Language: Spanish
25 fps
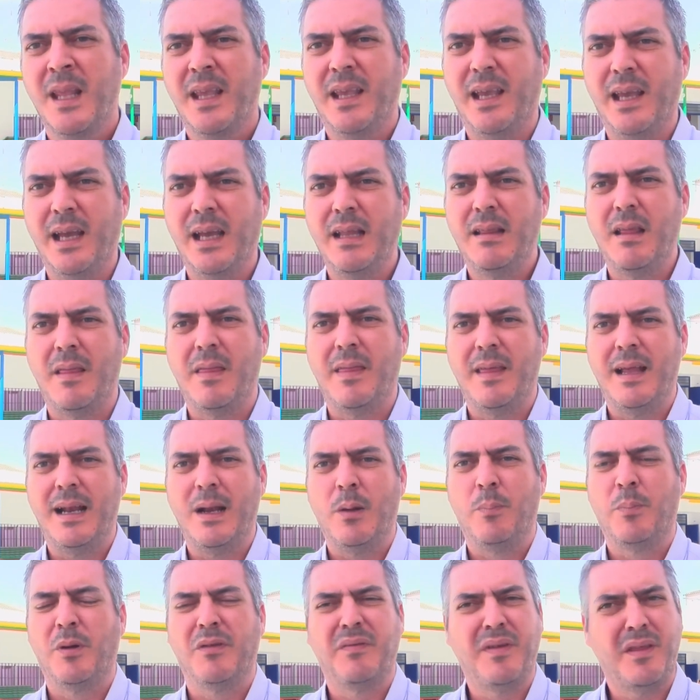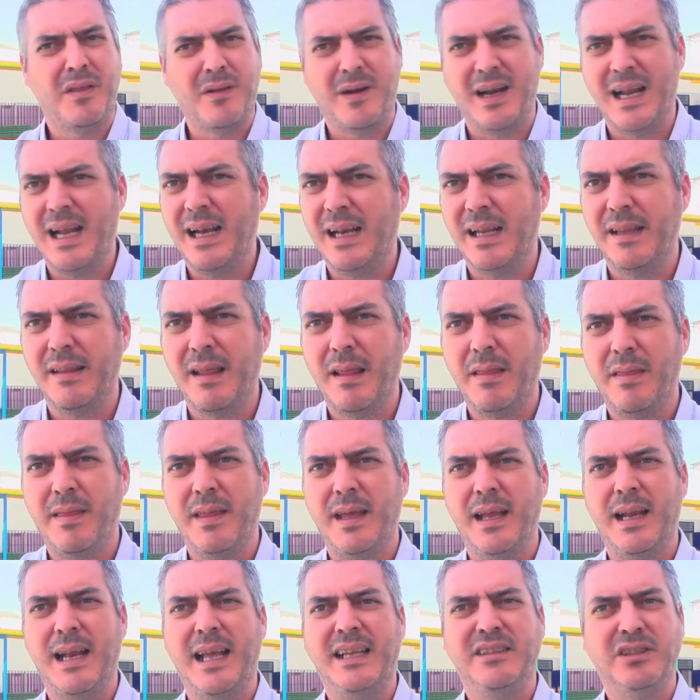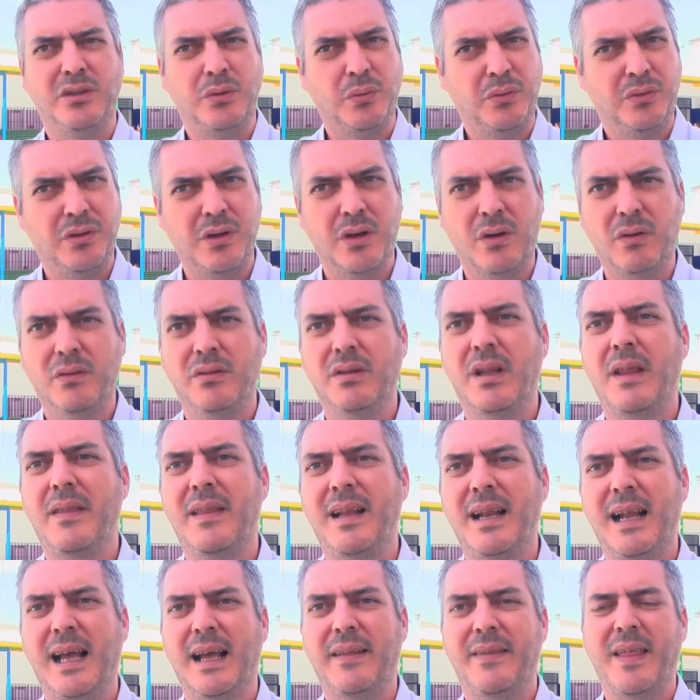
que desde los profesionales, desde la institución, desde,